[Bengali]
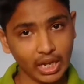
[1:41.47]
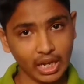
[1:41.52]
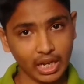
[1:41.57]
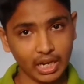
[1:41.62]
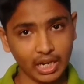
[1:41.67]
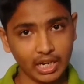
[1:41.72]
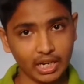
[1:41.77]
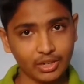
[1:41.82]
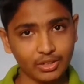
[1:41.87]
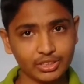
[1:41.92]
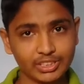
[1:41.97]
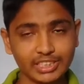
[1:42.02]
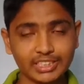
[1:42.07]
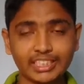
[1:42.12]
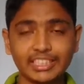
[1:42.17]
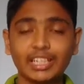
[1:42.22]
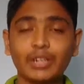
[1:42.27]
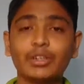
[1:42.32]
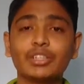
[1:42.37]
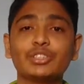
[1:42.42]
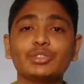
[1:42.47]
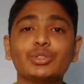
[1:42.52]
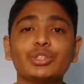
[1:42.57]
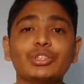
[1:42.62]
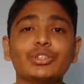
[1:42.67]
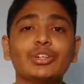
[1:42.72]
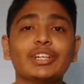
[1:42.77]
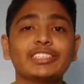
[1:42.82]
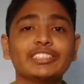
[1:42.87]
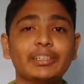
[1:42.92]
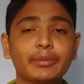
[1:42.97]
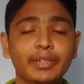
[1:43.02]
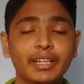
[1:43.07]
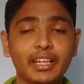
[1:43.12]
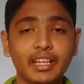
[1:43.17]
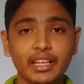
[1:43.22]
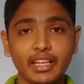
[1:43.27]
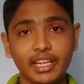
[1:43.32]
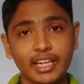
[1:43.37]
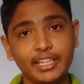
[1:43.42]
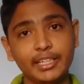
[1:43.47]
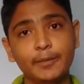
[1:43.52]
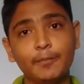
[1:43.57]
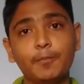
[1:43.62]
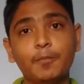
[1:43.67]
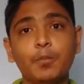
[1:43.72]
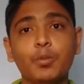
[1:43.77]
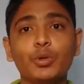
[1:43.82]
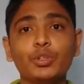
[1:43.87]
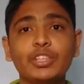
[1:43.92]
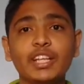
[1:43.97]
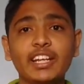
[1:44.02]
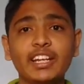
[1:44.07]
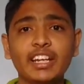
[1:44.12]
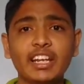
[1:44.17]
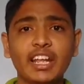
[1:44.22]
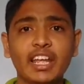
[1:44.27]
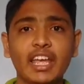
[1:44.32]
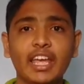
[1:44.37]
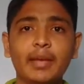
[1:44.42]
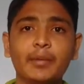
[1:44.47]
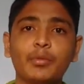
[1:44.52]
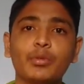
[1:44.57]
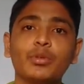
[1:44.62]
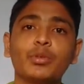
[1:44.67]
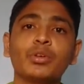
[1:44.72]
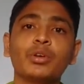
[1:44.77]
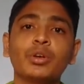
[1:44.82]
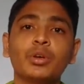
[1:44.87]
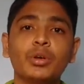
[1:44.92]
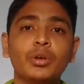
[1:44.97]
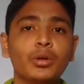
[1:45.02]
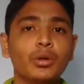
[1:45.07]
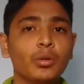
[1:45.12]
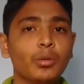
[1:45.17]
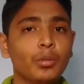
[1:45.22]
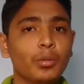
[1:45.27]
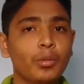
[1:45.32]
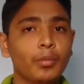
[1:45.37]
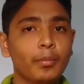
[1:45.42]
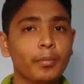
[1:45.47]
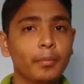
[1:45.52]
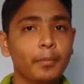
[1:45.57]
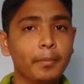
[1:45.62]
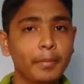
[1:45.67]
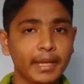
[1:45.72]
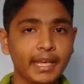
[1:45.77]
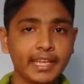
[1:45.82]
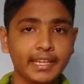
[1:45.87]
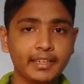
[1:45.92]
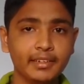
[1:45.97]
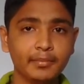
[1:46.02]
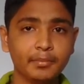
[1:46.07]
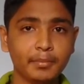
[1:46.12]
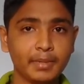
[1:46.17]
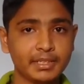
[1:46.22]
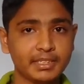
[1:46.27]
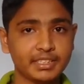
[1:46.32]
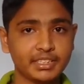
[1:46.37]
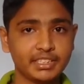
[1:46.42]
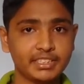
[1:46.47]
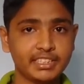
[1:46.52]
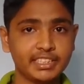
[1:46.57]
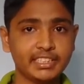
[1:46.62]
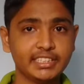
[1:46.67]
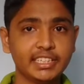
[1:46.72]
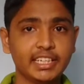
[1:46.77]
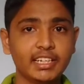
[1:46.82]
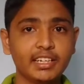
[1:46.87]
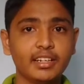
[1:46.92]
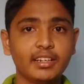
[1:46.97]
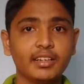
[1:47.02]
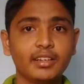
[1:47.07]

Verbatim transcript: আল্লাহর সাথে কাউকে শরিক করা যাবে না এটা প্রধান এবং মেইন মাদ্রাসা শিক্ষার